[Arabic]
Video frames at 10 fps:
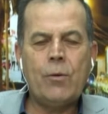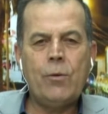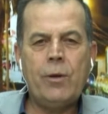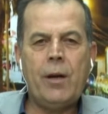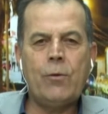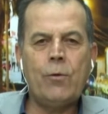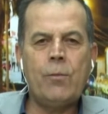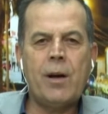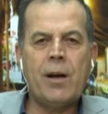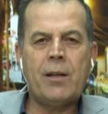أن يكون
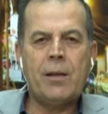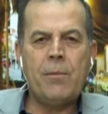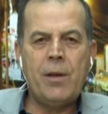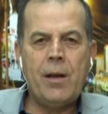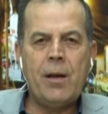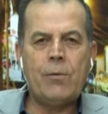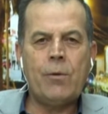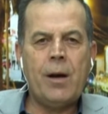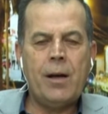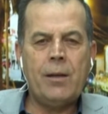حكومة خدمية ذو
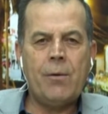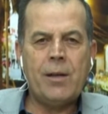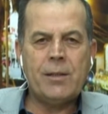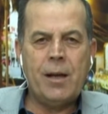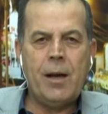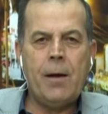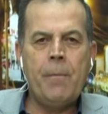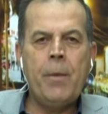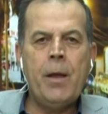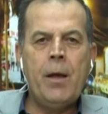قاعدة واسعة
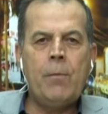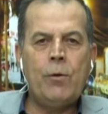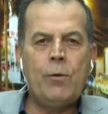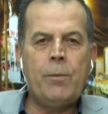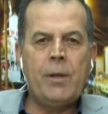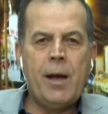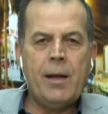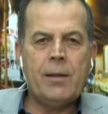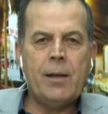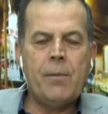منذ
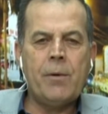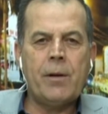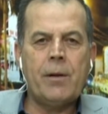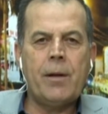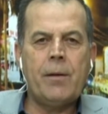بداية الأمر